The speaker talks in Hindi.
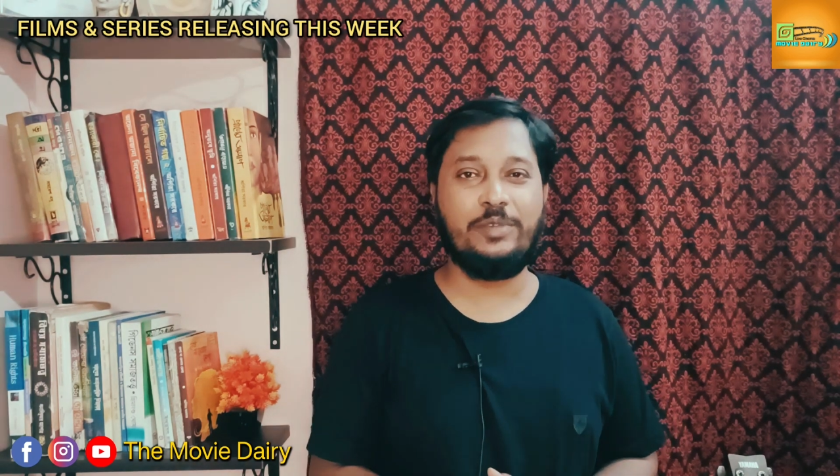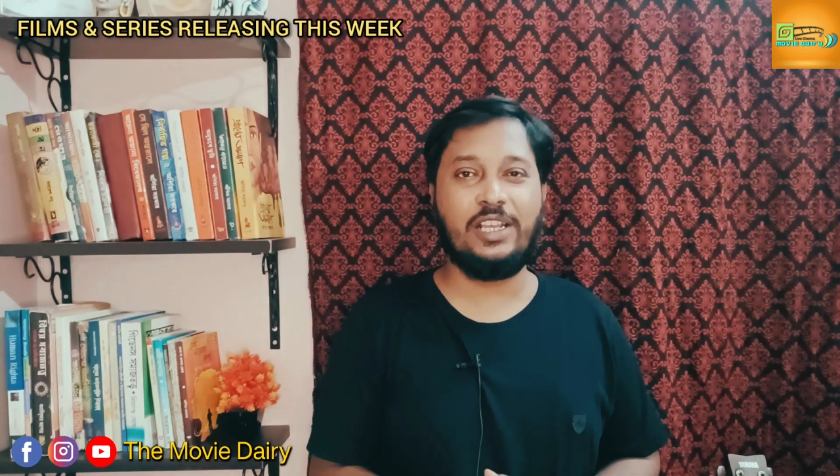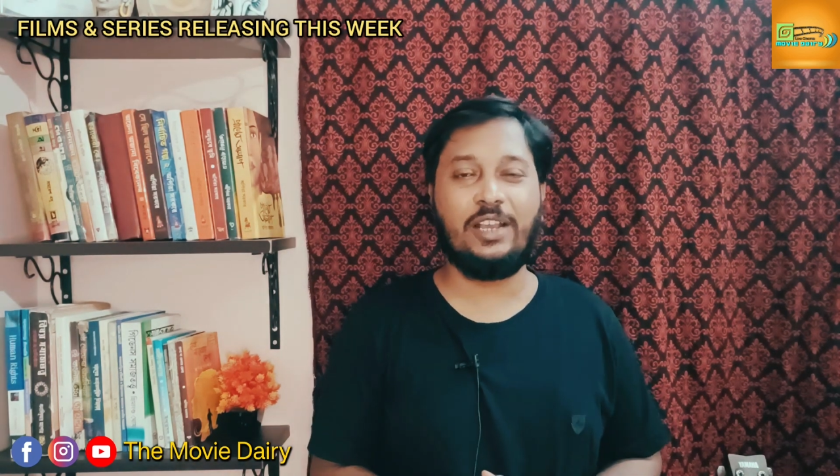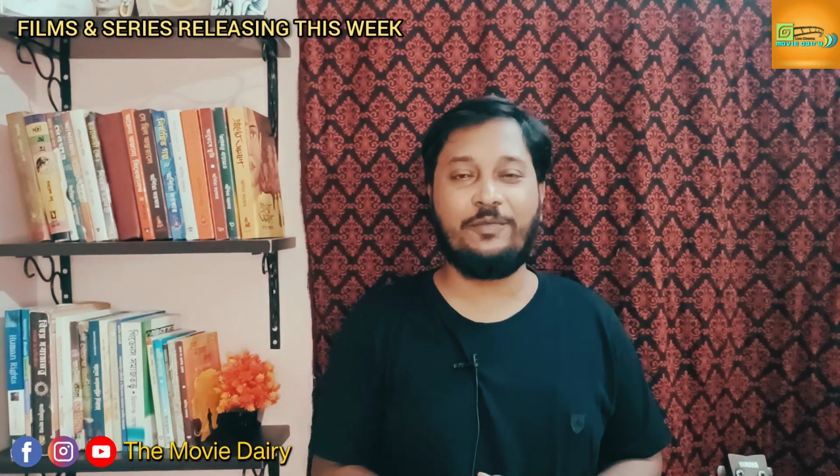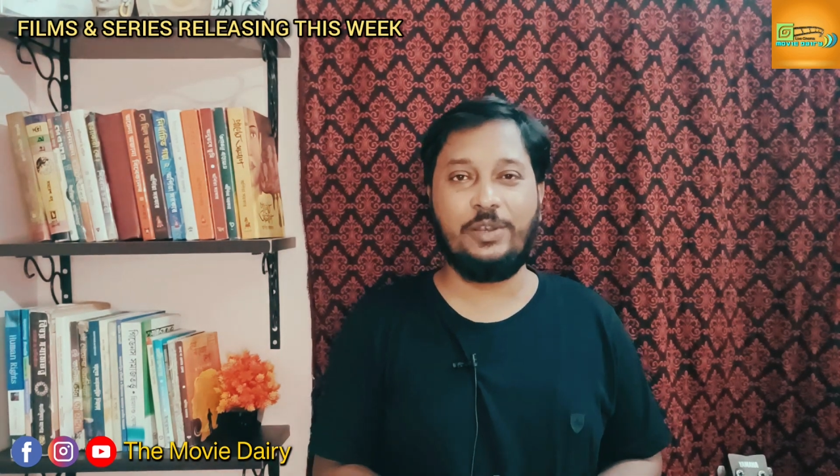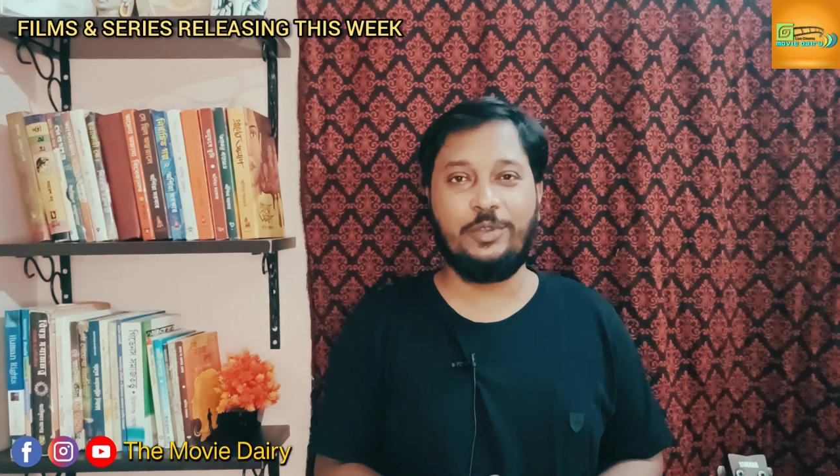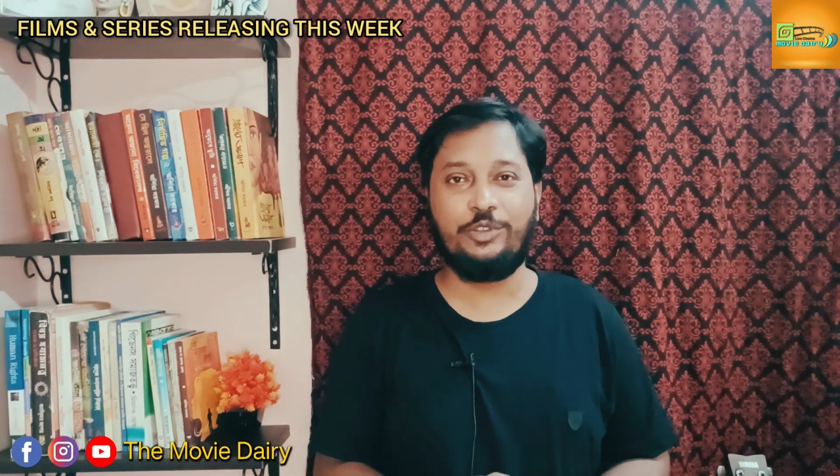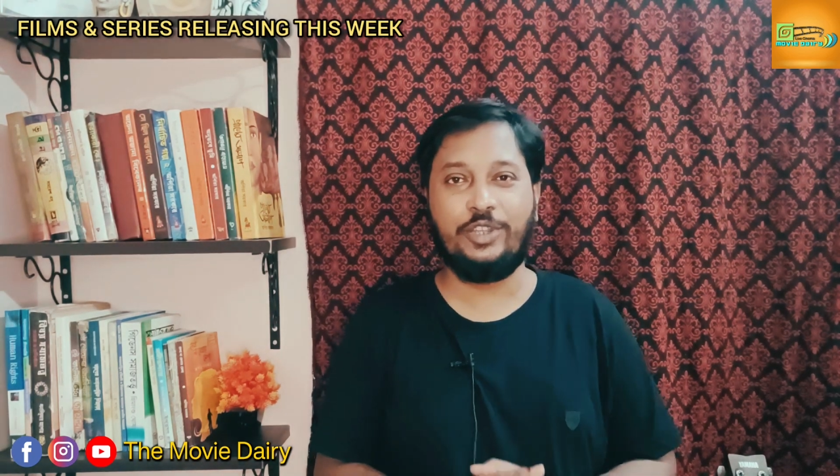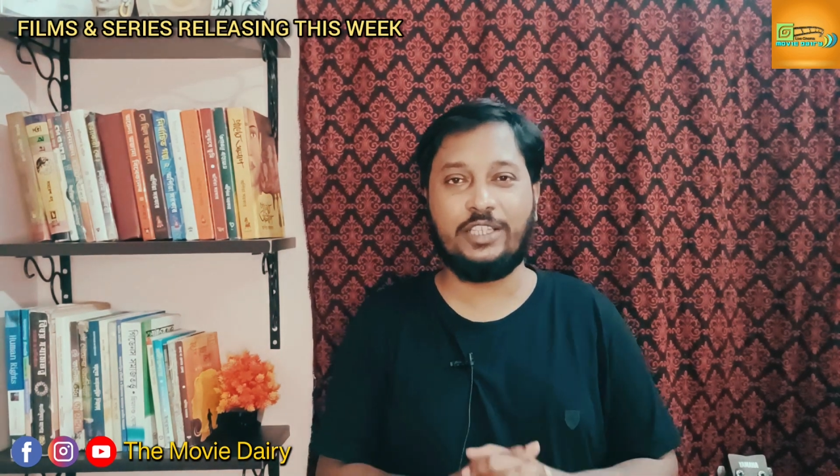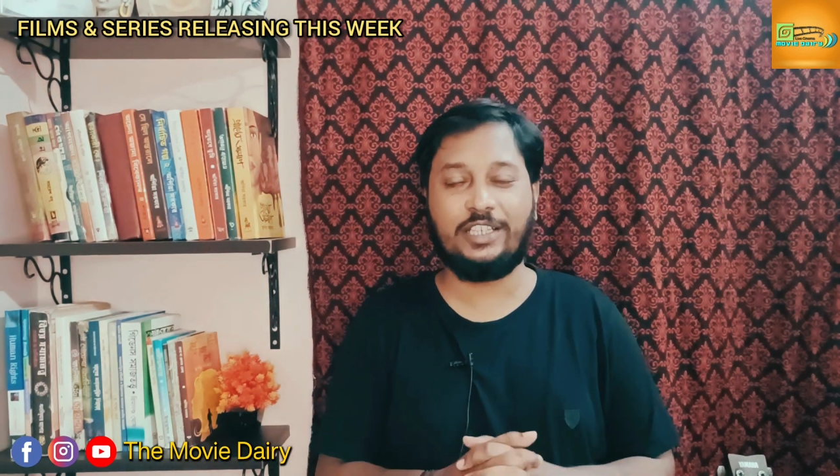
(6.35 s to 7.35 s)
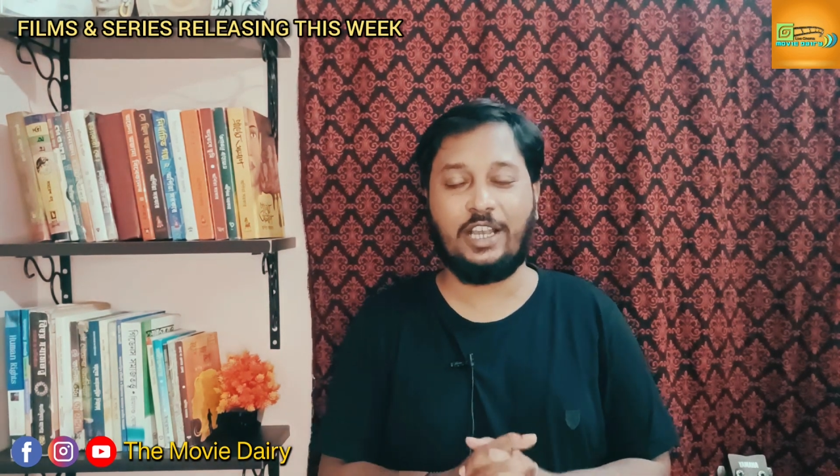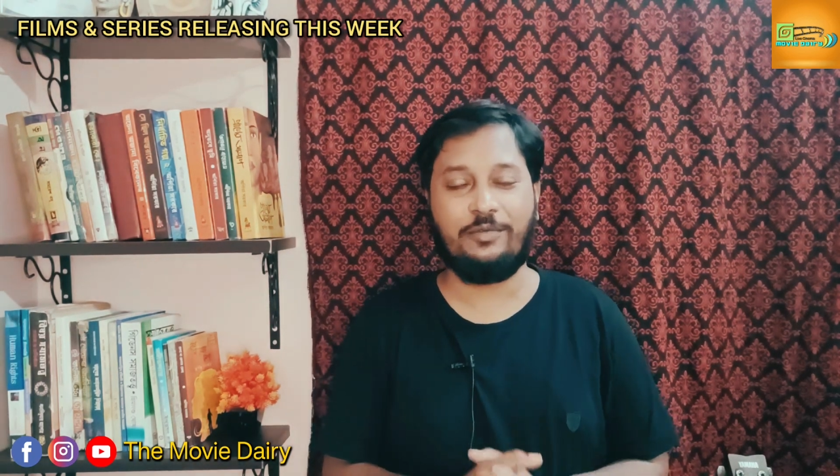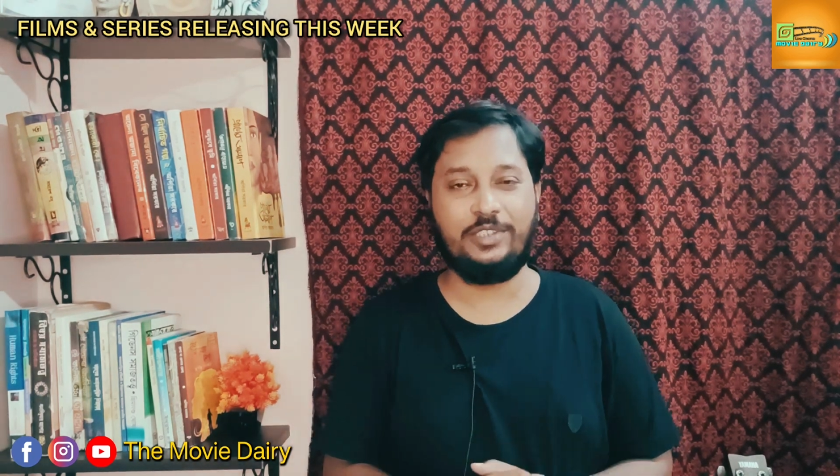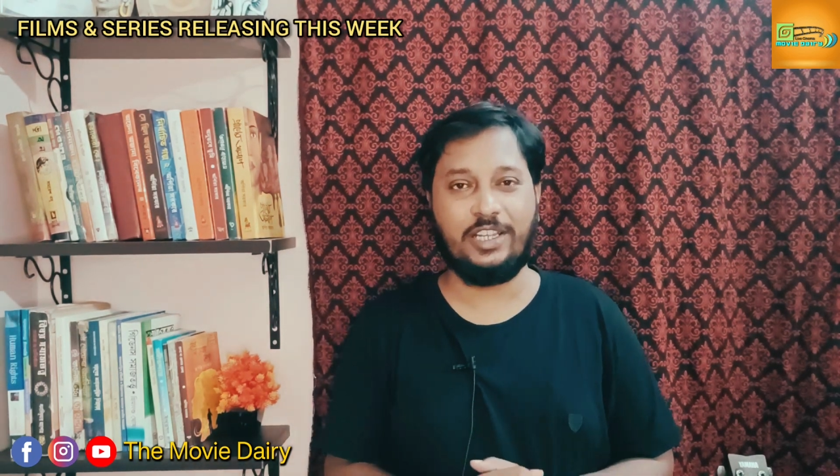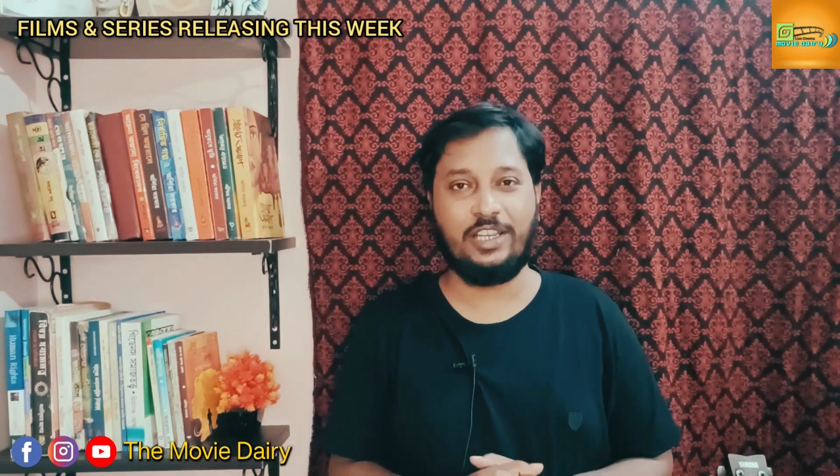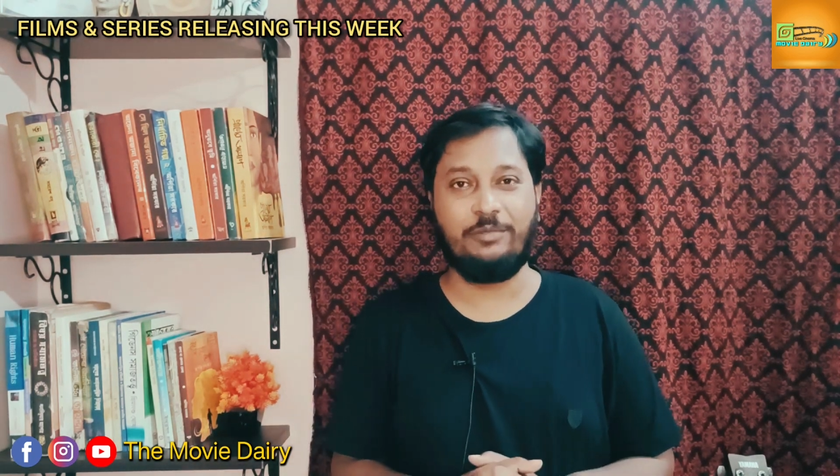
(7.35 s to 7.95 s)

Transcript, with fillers: मिलेगा फिल्मी दुनिया से काफ़ी सारे